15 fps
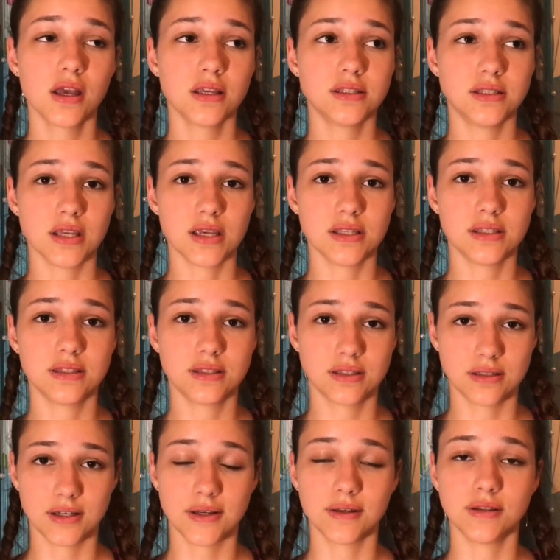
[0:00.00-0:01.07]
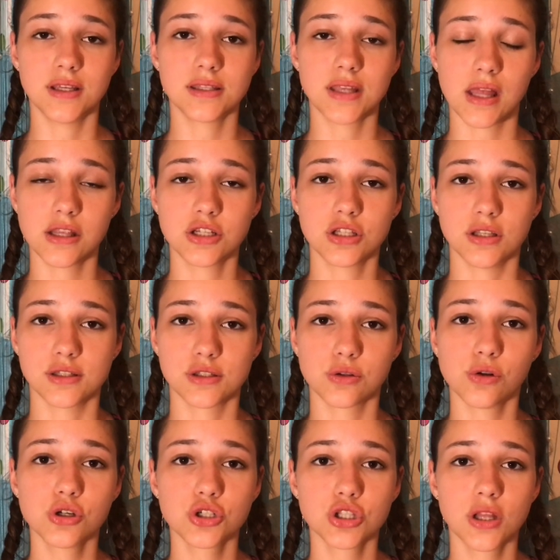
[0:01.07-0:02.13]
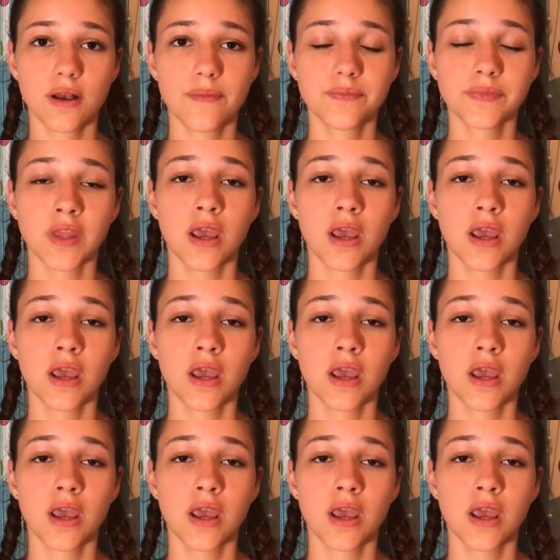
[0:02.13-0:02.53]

сесть э, достаточно сложно,